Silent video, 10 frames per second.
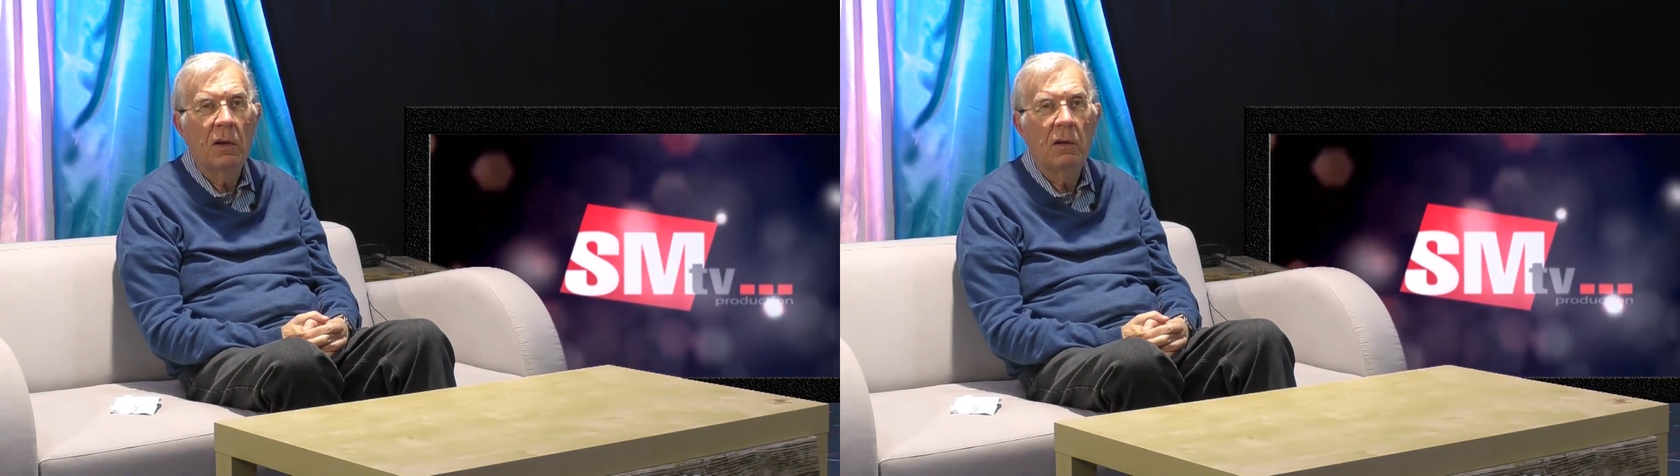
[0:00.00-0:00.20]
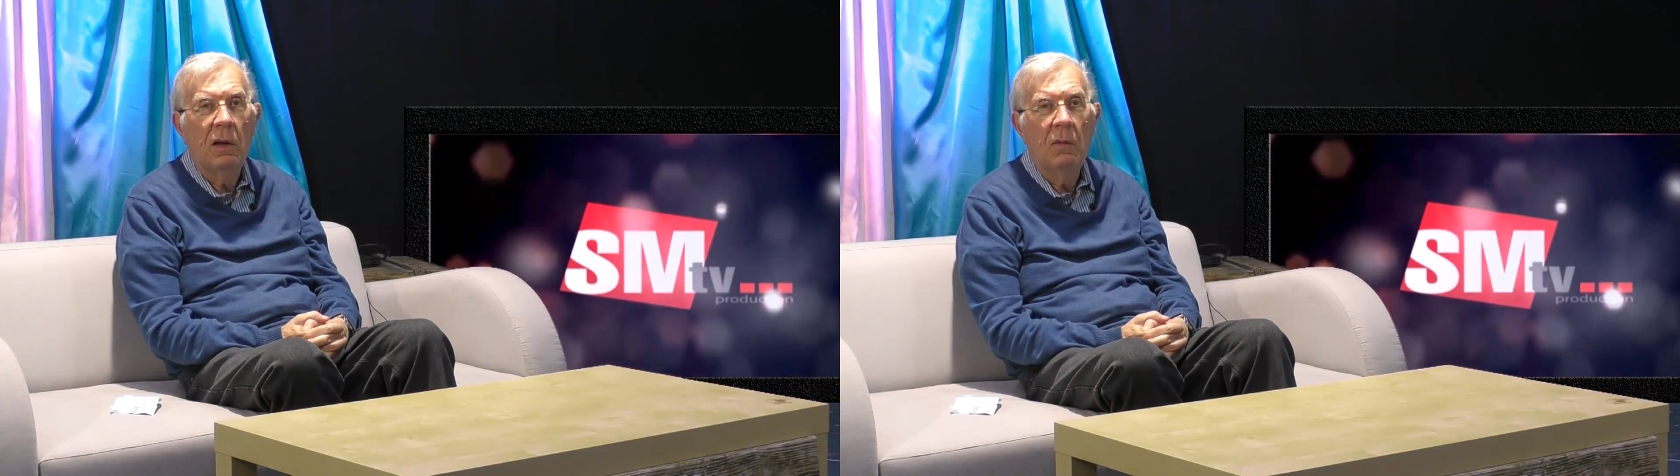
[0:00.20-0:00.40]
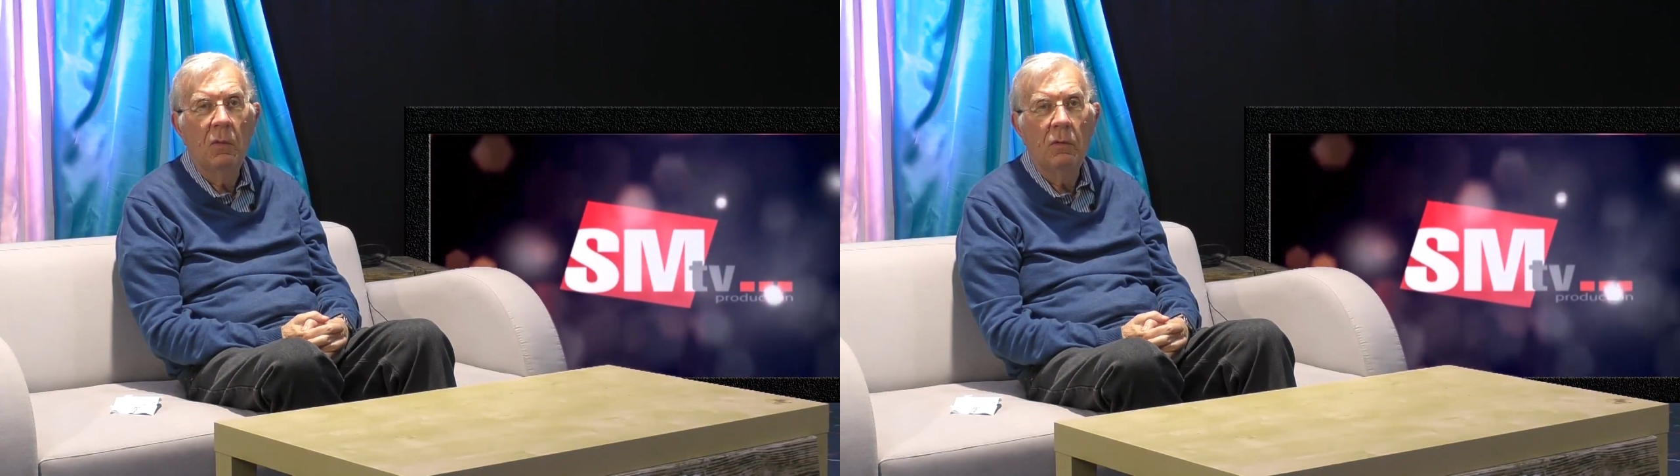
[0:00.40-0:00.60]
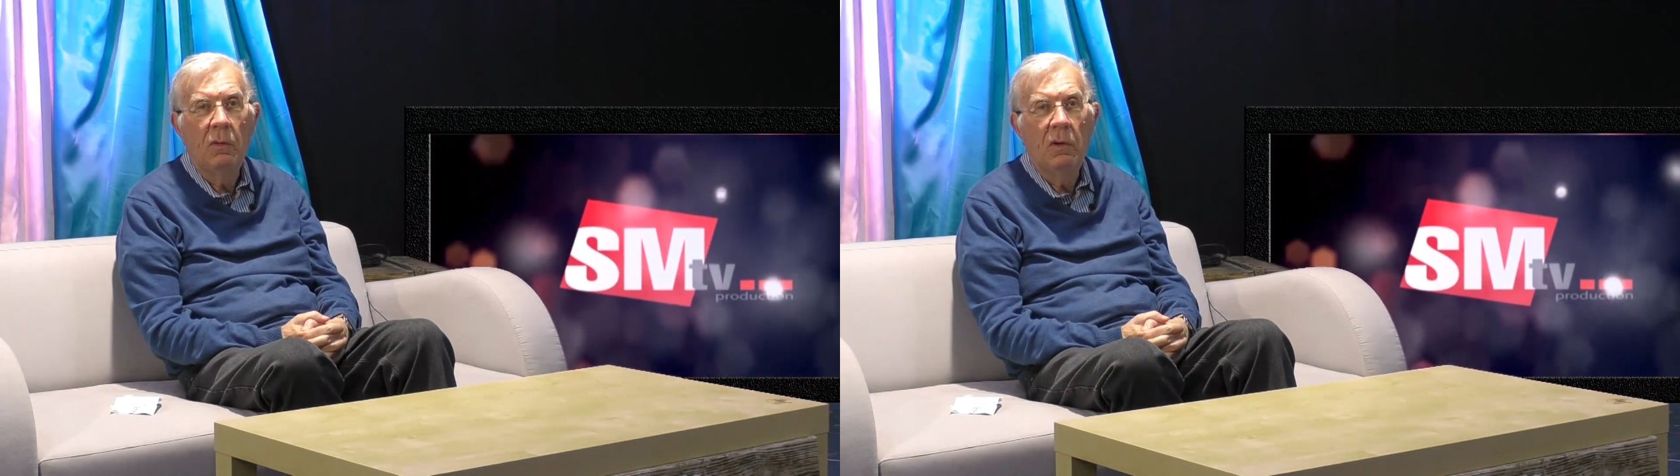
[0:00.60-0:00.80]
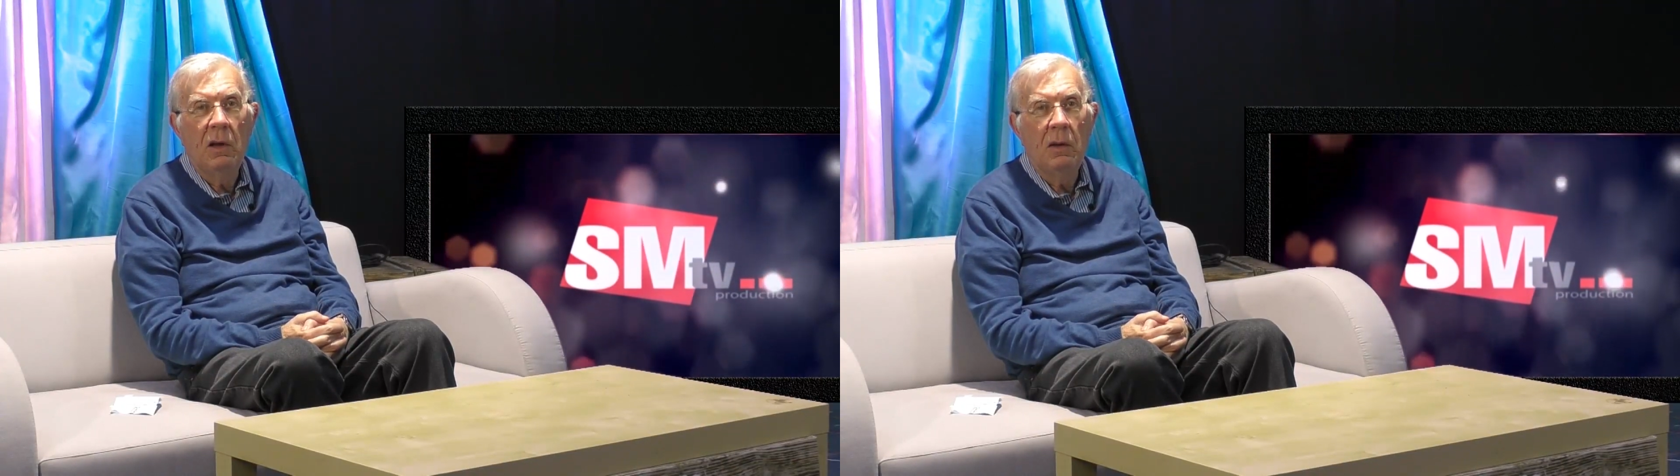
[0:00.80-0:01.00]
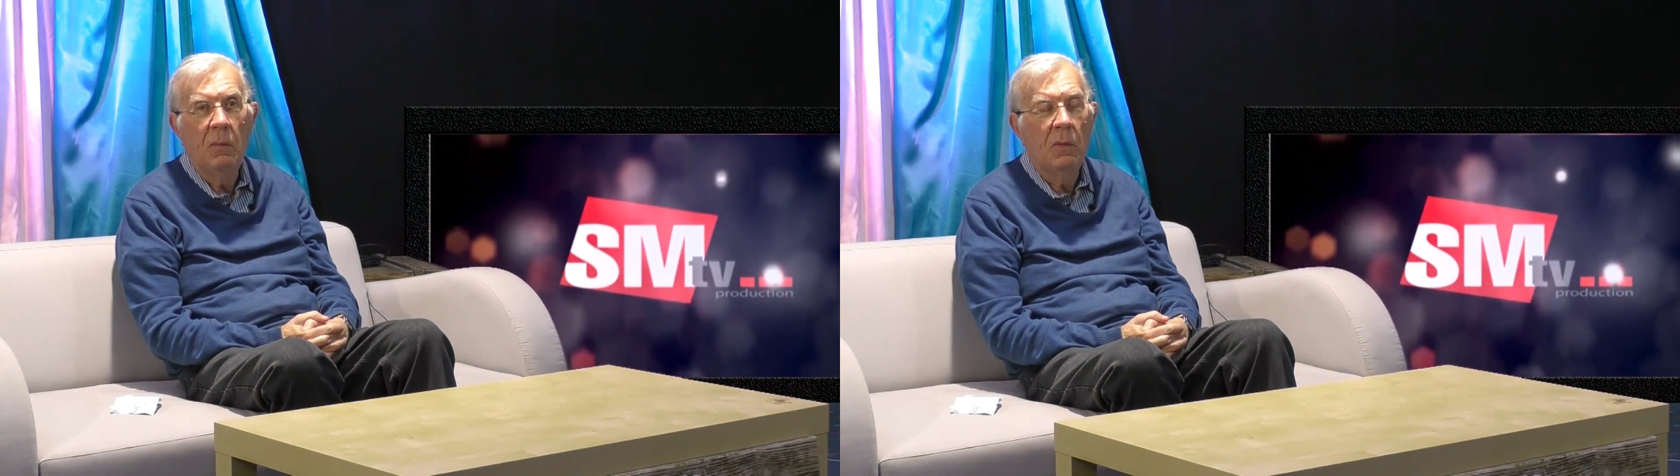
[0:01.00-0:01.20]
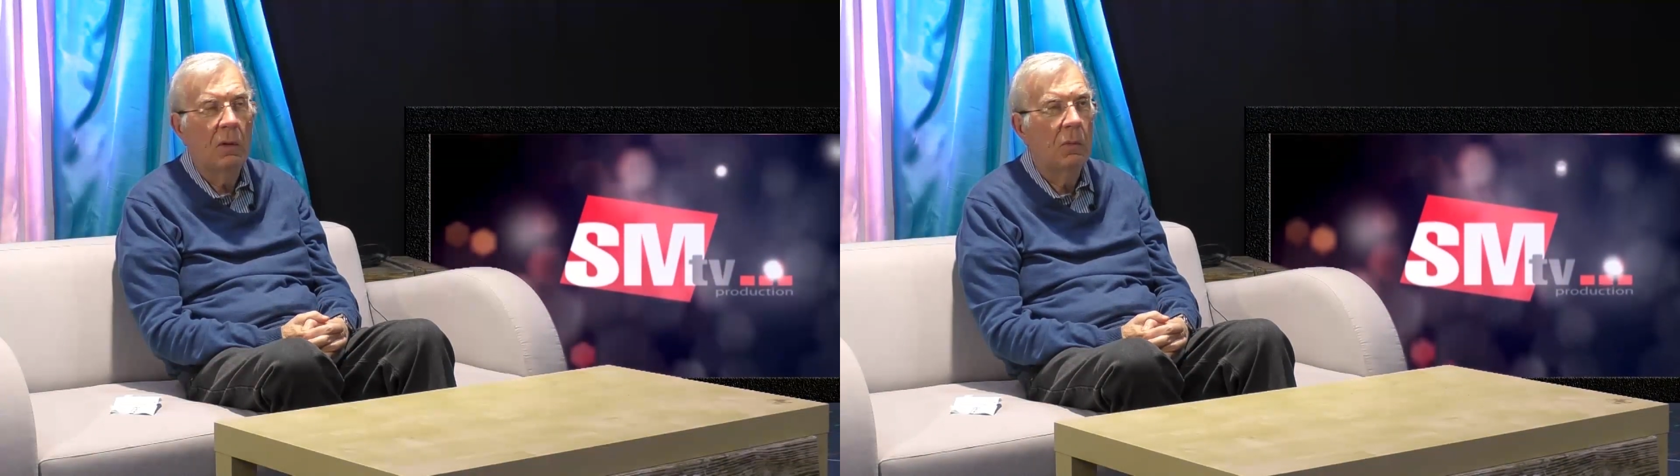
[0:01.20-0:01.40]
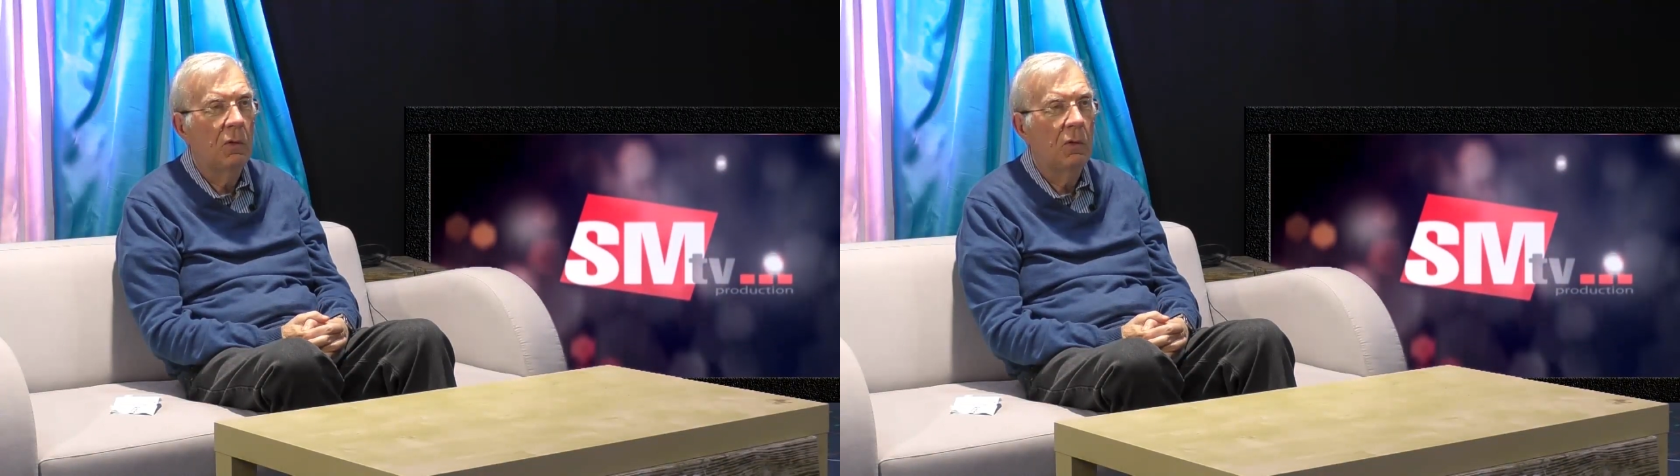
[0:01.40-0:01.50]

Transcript: ça a été mon ultime,